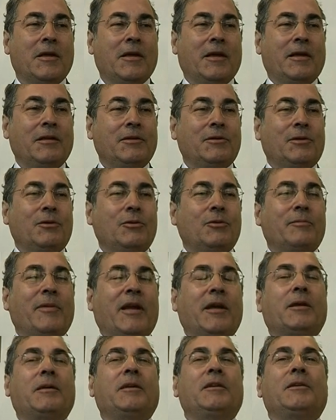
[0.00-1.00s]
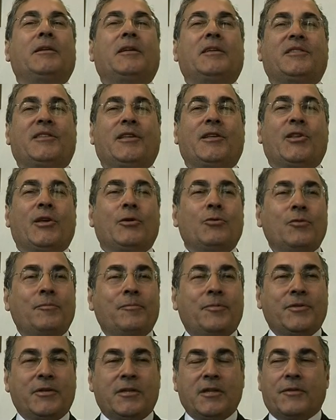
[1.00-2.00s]
Então, como é que a CDU
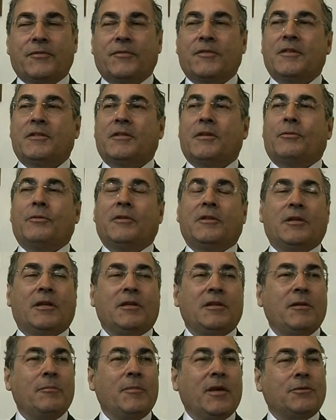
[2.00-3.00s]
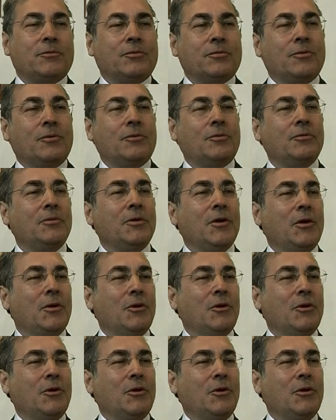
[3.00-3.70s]
poderia fazer um entendimento com